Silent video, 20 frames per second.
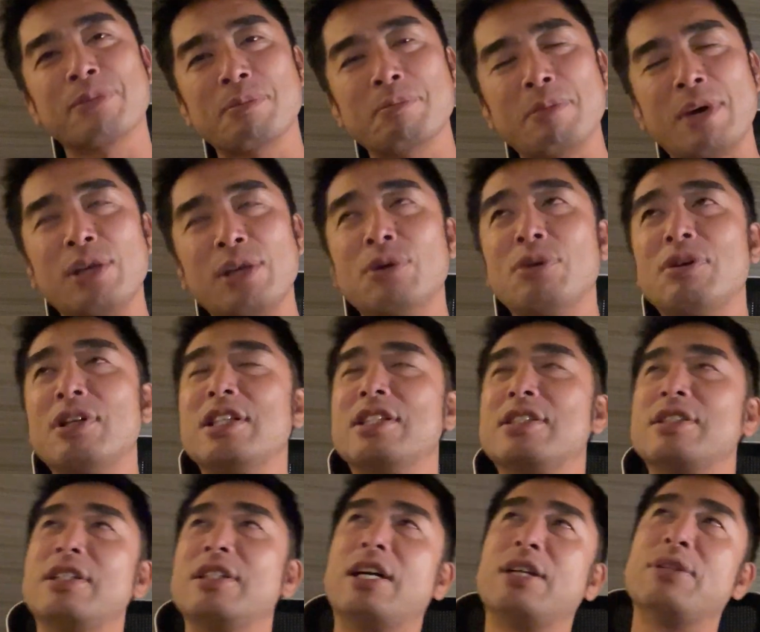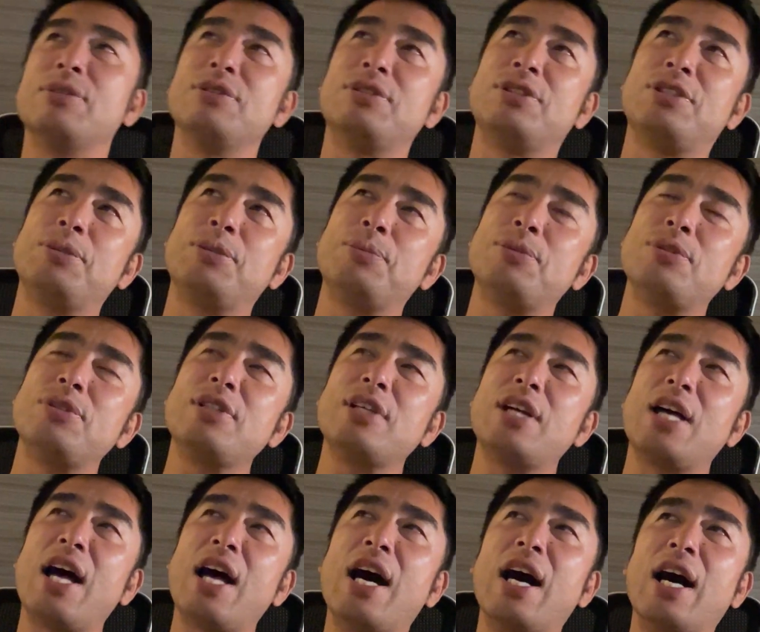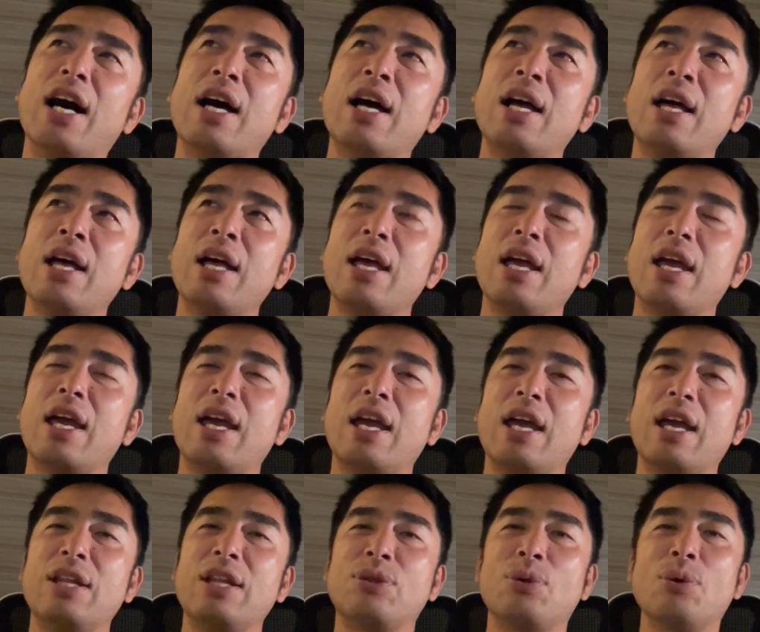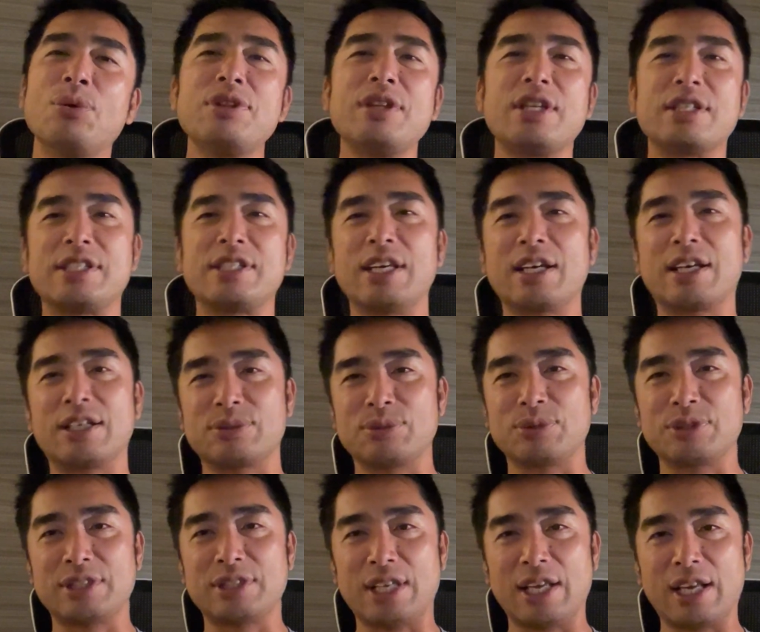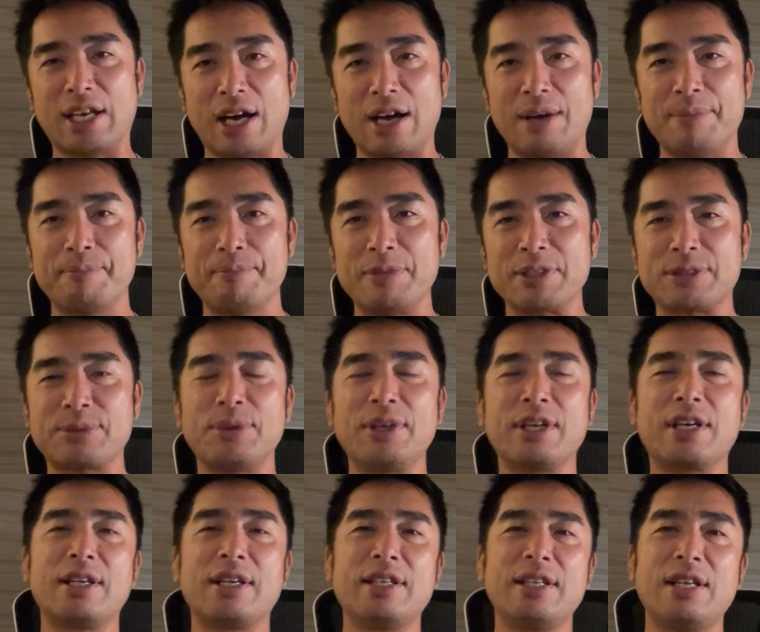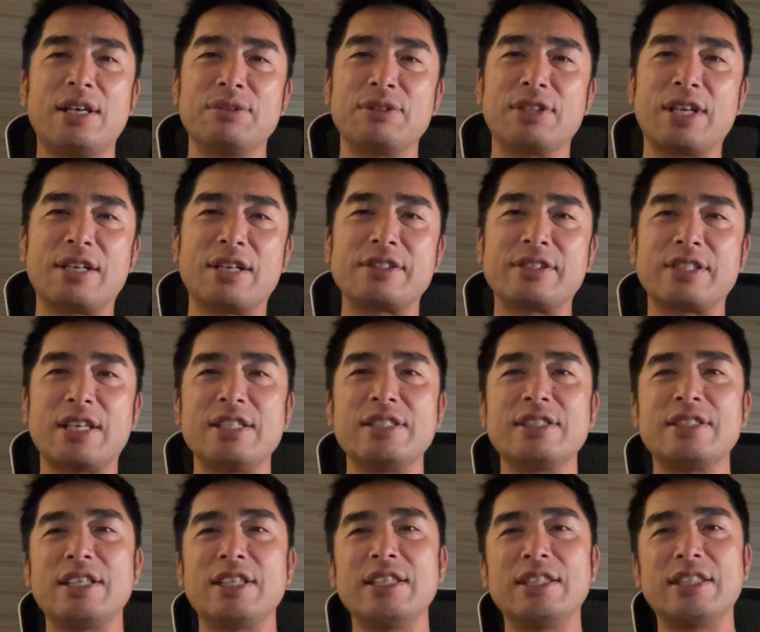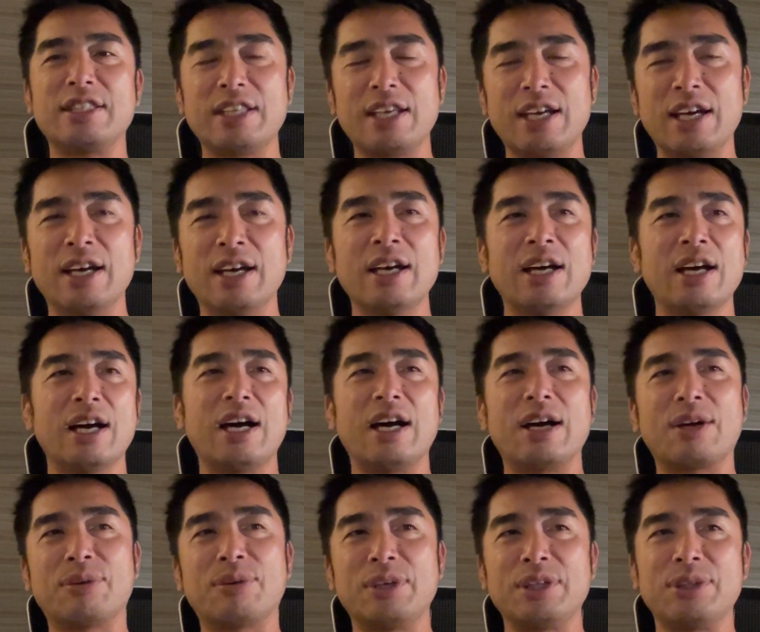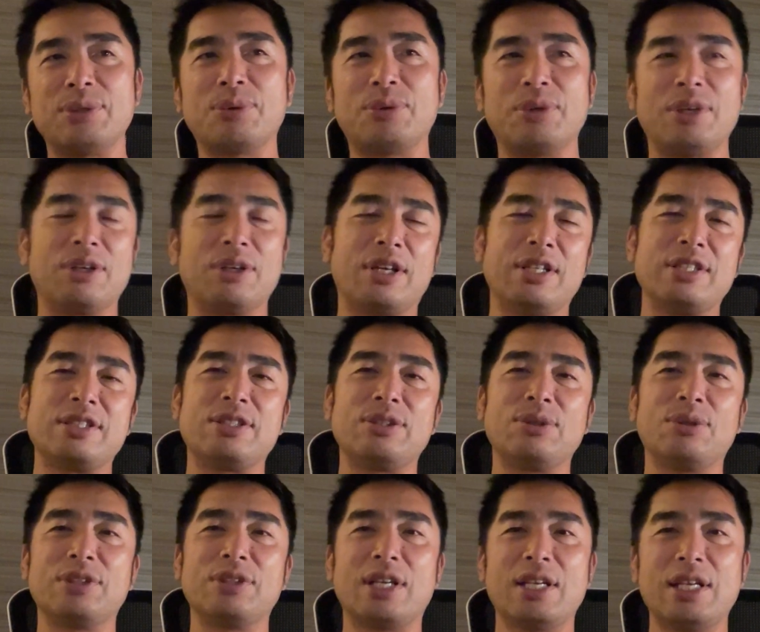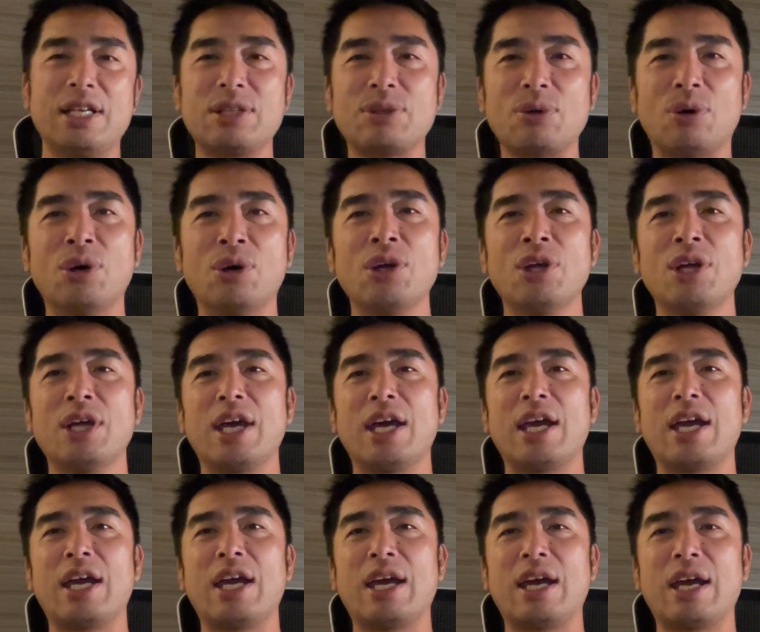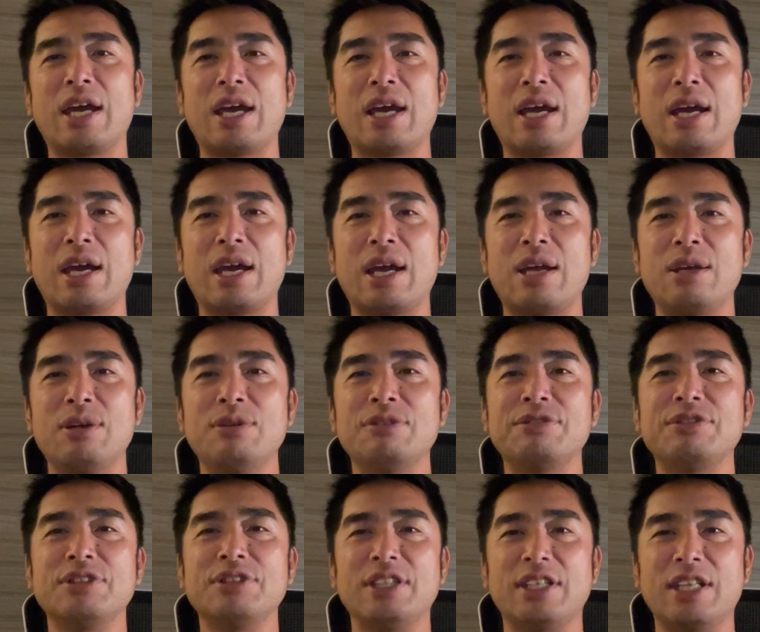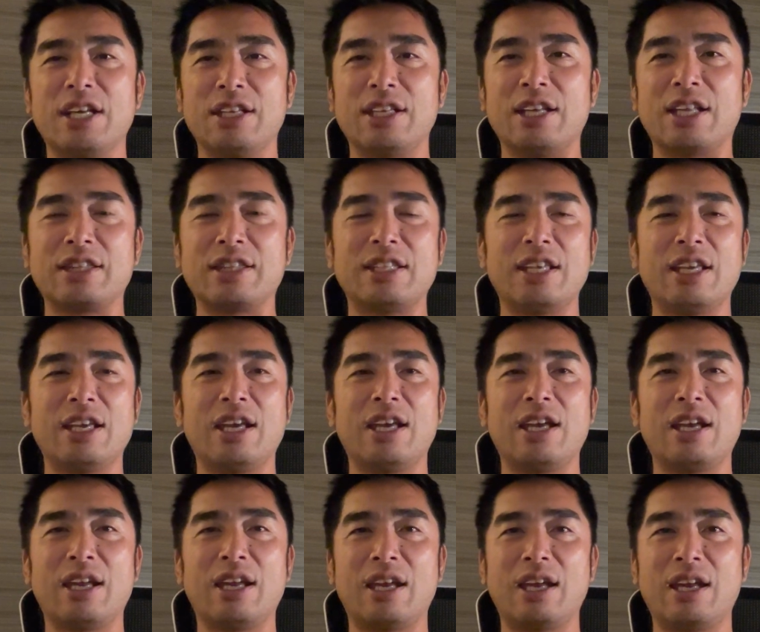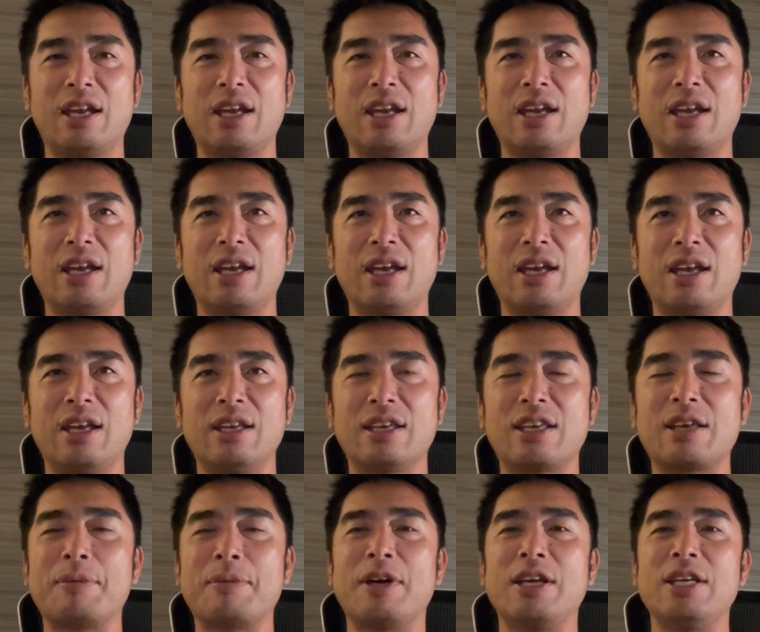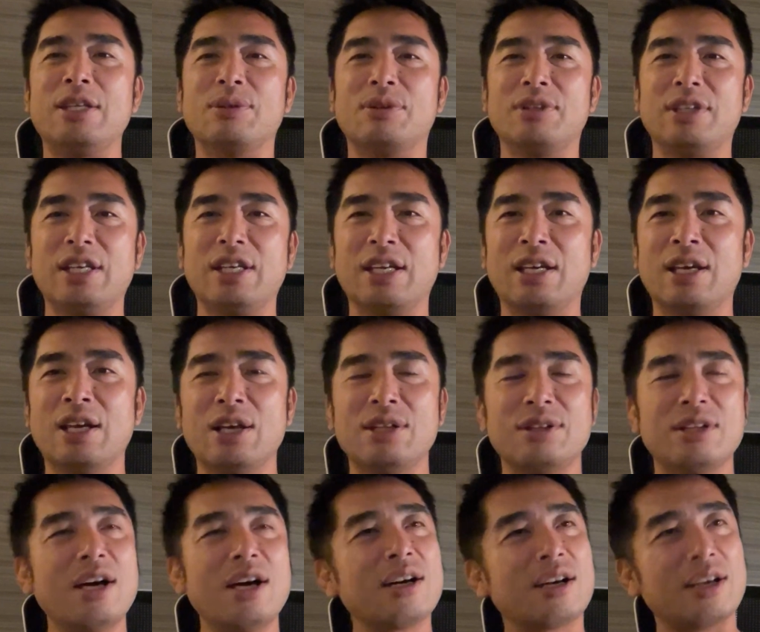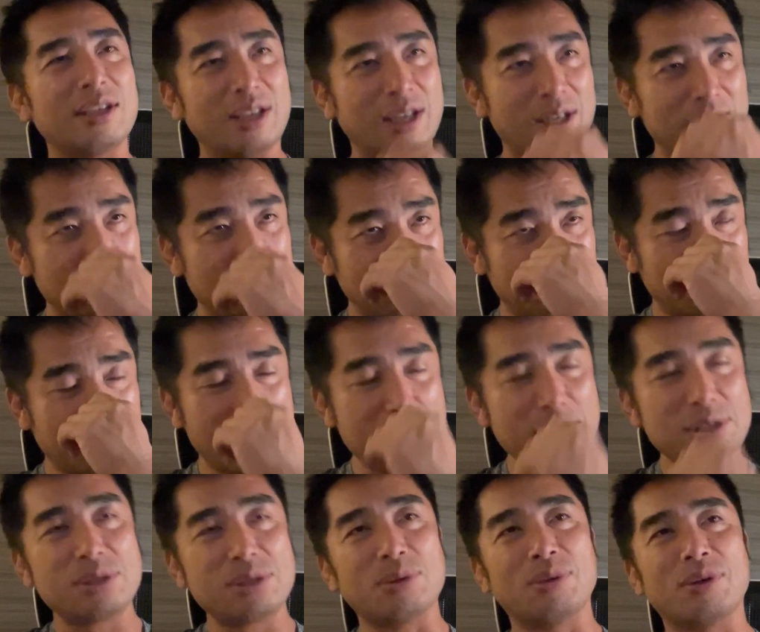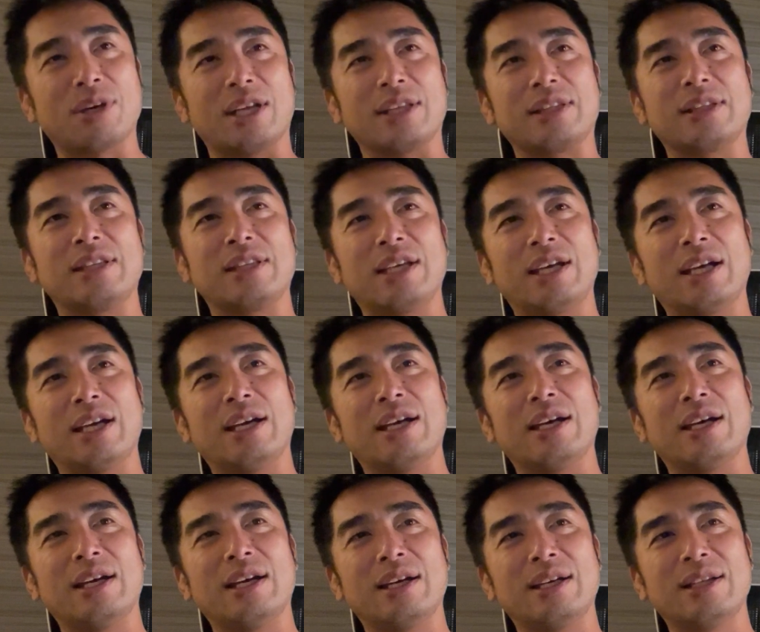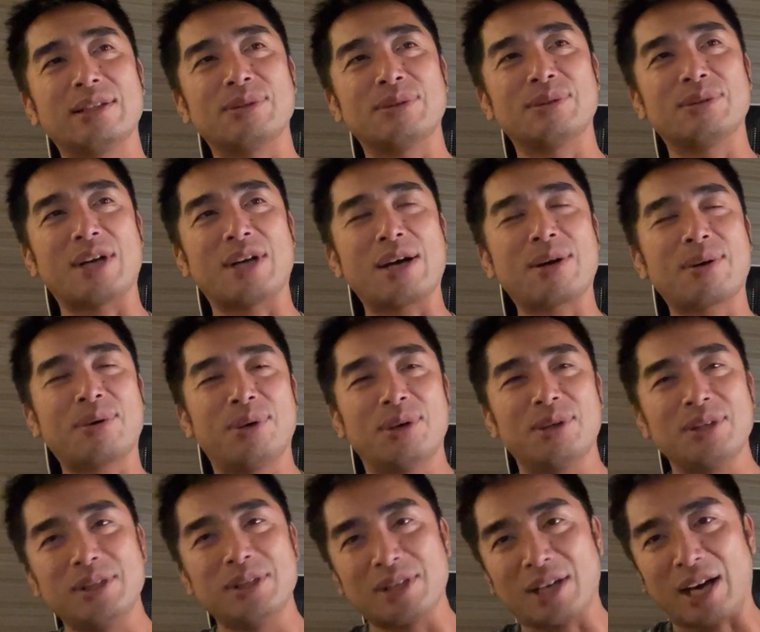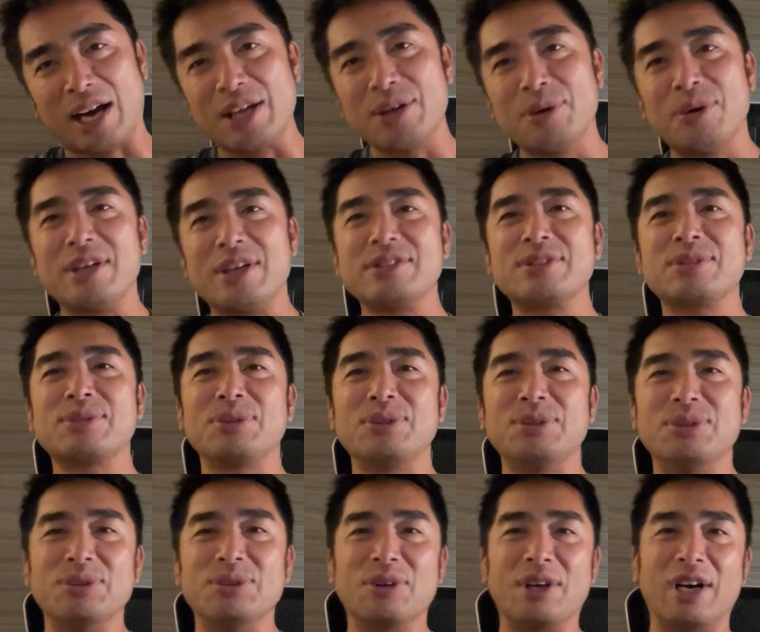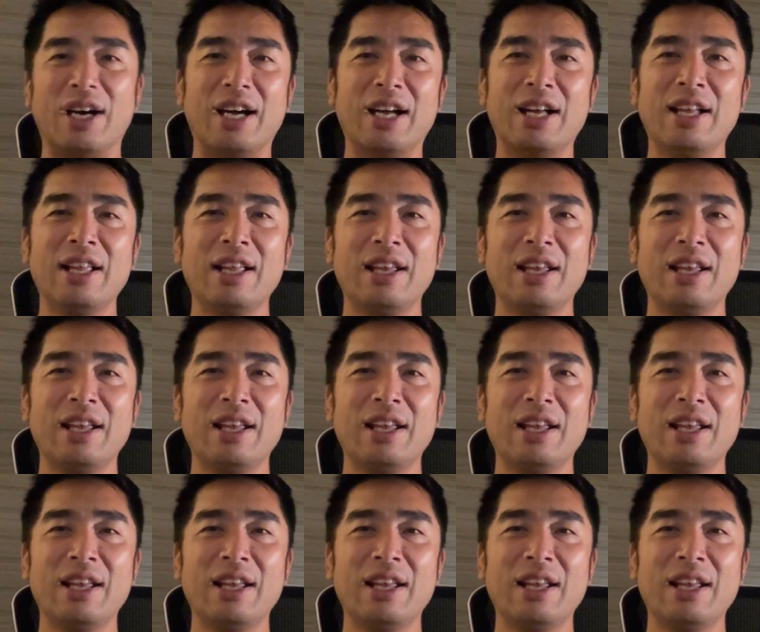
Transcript: まあ、要はですねあの自分がえー、どんな生活をしたいか、まあ、それからねあの逆算していってあこれとこれが必要だねと、えー、いうふうにねやって、えー、いけばいいのになんかねそのマンション買ってその学校に通わすというのが、